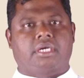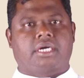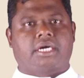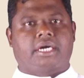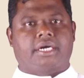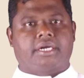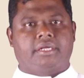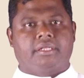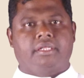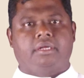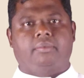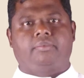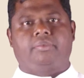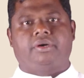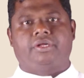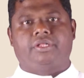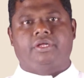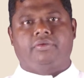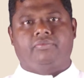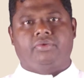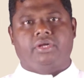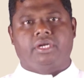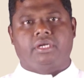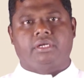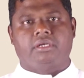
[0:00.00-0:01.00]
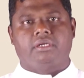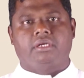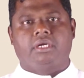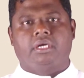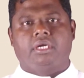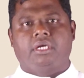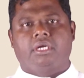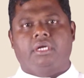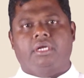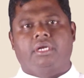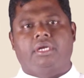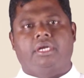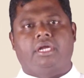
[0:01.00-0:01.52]
கடந்த பதிவில்
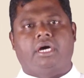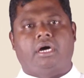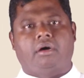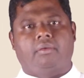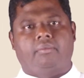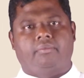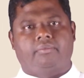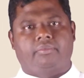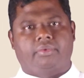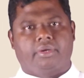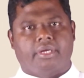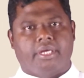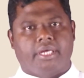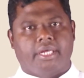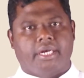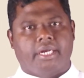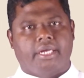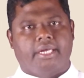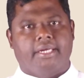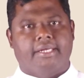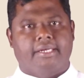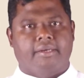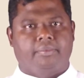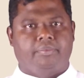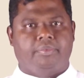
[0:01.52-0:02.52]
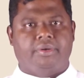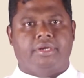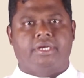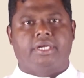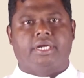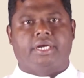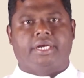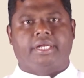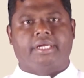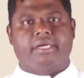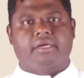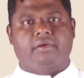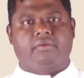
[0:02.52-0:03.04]
நாம் இறையல்
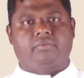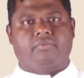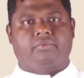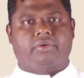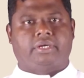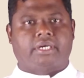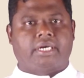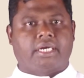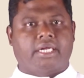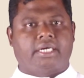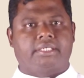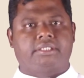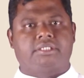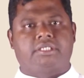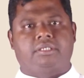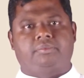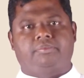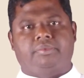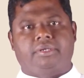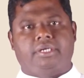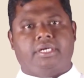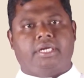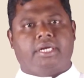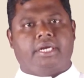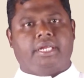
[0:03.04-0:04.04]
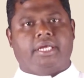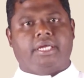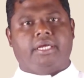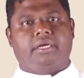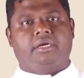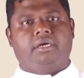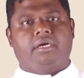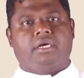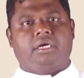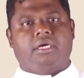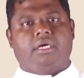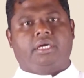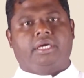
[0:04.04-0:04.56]
பின்னணி வரலாற்று பின்னணி
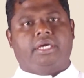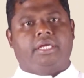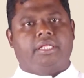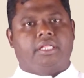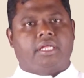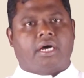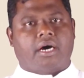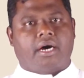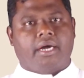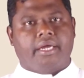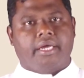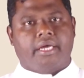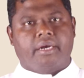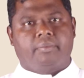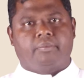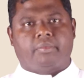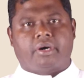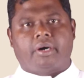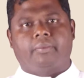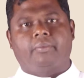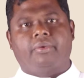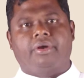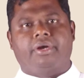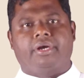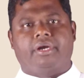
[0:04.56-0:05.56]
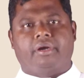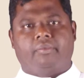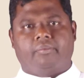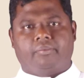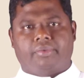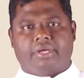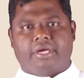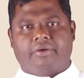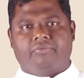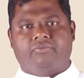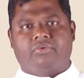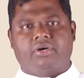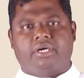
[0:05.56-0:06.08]
இந்த ஆயர் மாமன்றம்
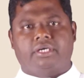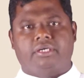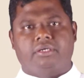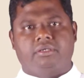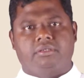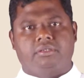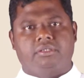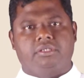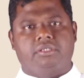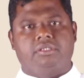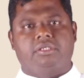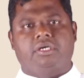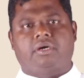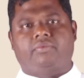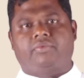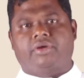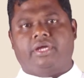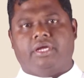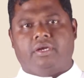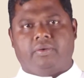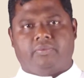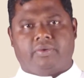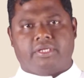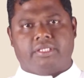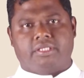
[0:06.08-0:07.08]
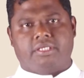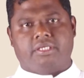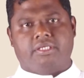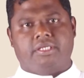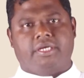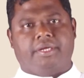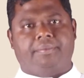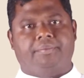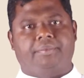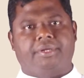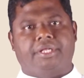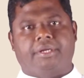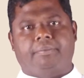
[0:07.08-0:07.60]
எவ்வாறு திரு அவையில் வந்தது
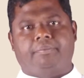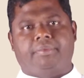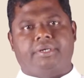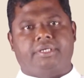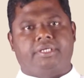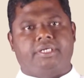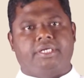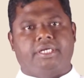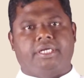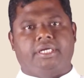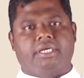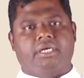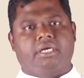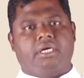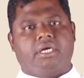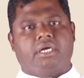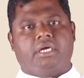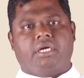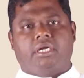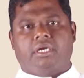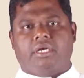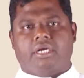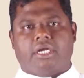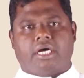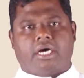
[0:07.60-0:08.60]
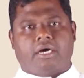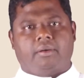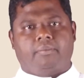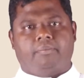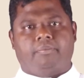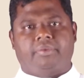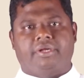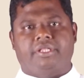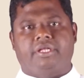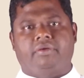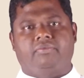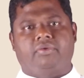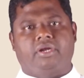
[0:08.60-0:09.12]
என்பதை பற்றி நாம்
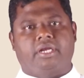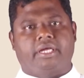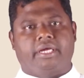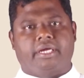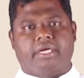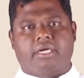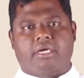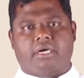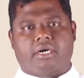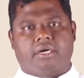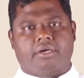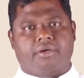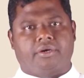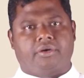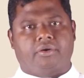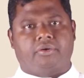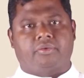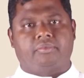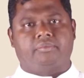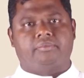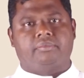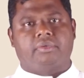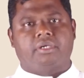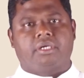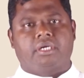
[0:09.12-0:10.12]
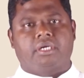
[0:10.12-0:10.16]
பதிவிலே காண்டோம்